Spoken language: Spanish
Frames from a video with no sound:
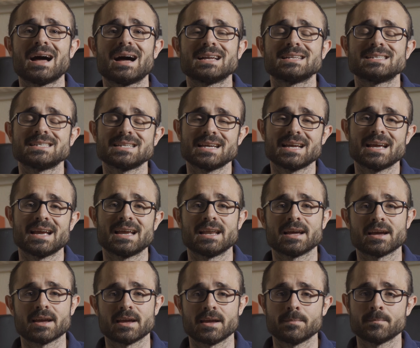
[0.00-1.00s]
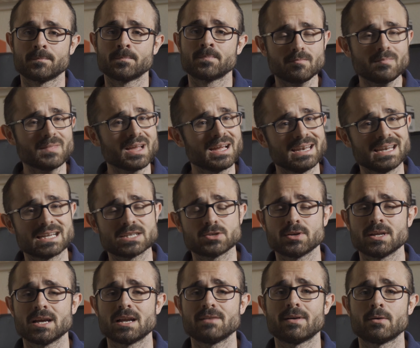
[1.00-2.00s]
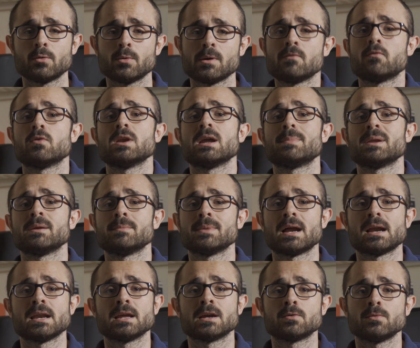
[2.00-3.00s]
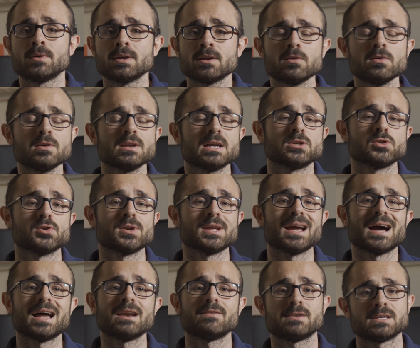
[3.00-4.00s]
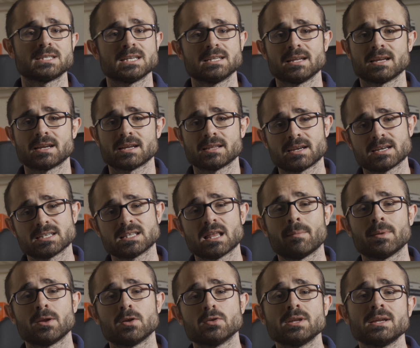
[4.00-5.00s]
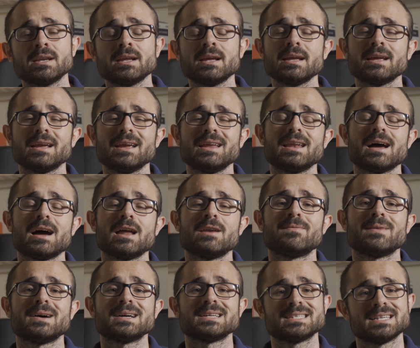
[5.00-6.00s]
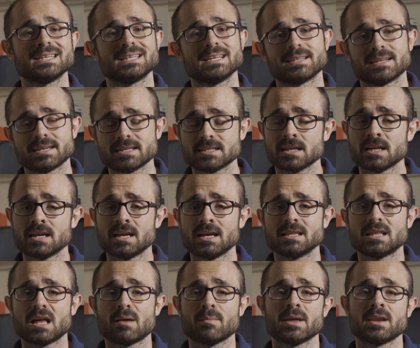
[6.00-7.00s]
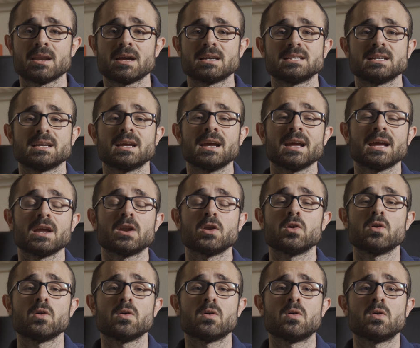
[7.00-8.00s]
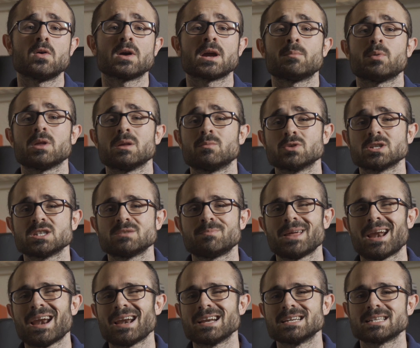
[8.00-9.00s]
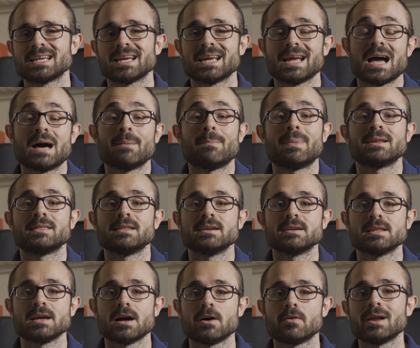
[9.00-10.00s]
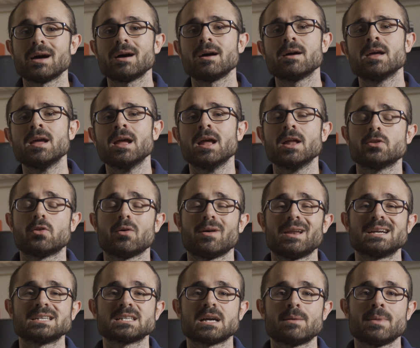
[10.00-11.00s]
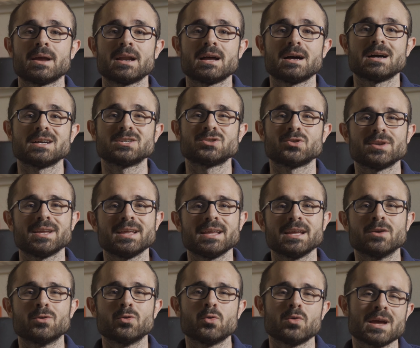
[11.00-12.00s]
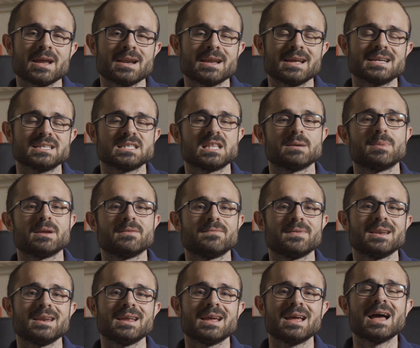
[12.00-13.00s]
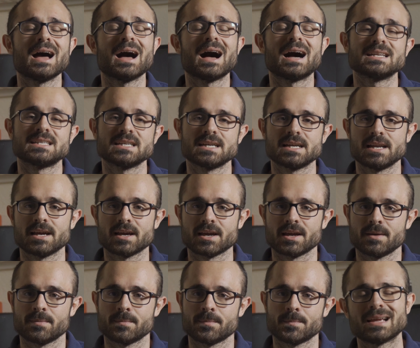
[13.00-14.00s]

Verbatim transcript: HLG. La Sony Alpha 9 fue la primera en incluirlo, la Sony Alpha 7R3 también lo tiene y la Alpha 7 también, así que lo que podemos esperar es que a partir de ahora todas las cámaras Sony incluyan este perfil HLG.